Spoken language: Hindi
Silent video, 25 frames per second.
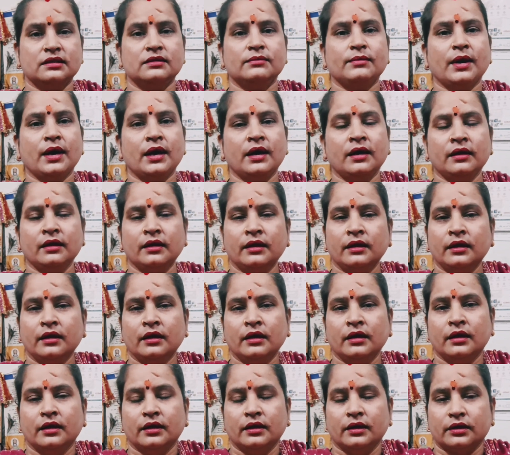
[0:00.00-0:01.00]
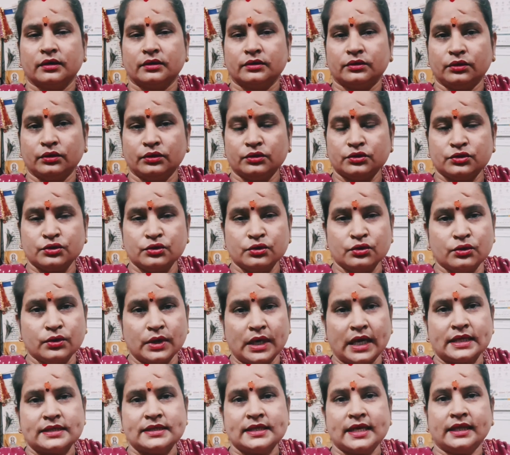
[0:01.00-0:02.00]
सीमा को जो
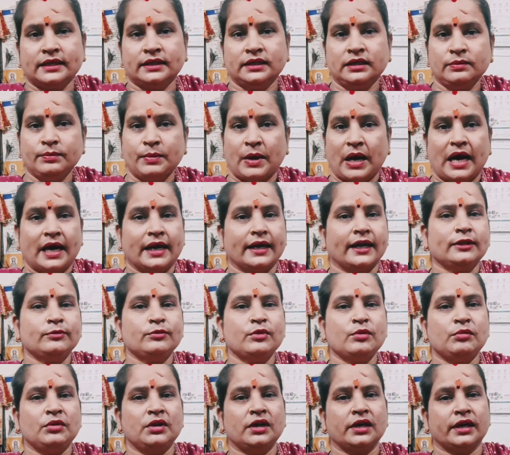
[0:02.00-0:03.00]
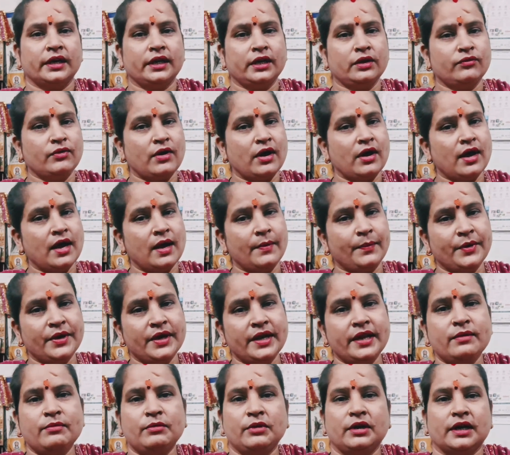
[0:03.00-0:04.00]
आजादी भारत में मिल रही है वहां
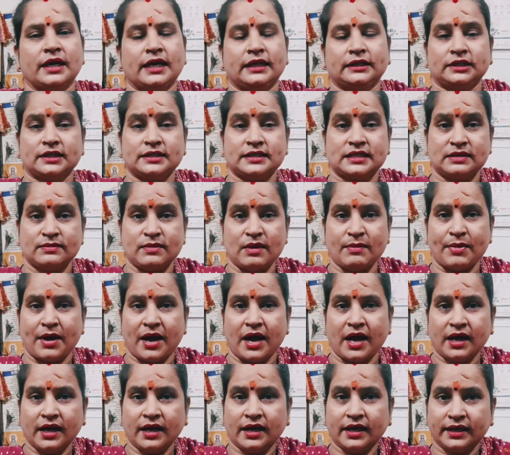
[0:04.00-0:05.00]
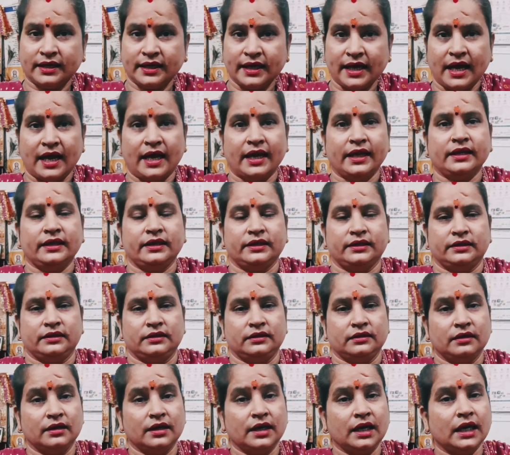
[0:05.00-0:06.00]
पे नहीं मिल रहा था सीमा भाग करके आई
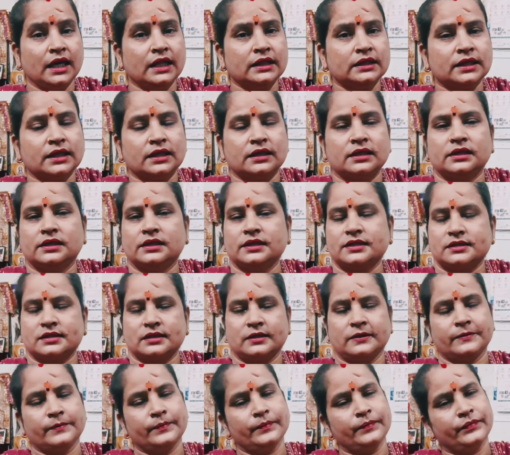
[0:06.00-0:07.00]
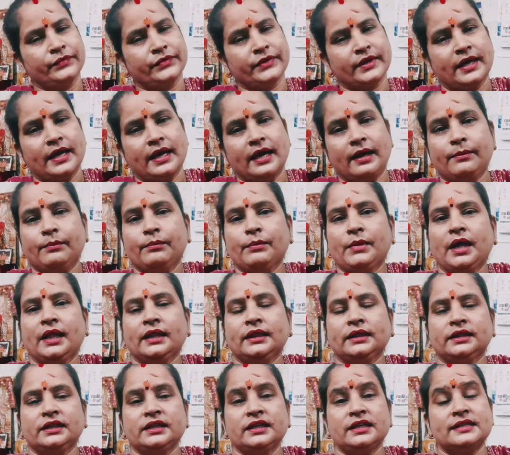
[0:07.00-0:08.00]
गलत तरीके से हम
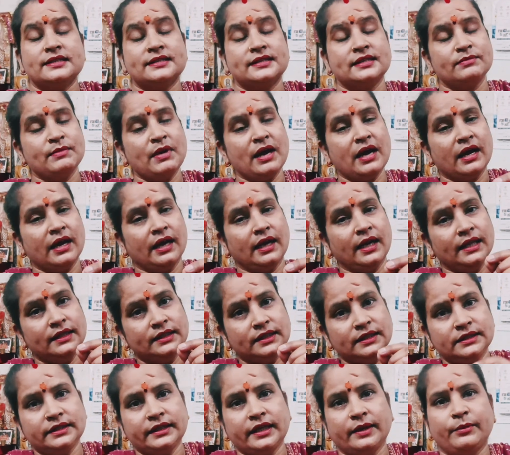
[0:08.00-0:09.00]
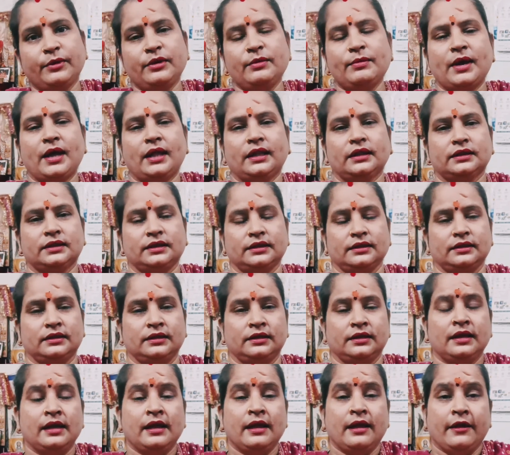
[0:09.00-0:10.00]
मानते हैं सीमा गलत है ये भी मानते
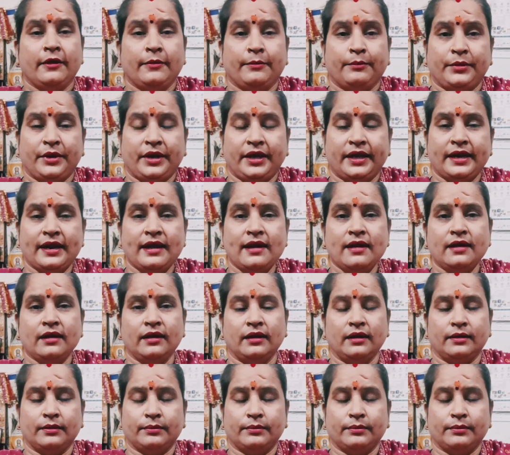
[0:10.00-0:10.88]
हैं मेरा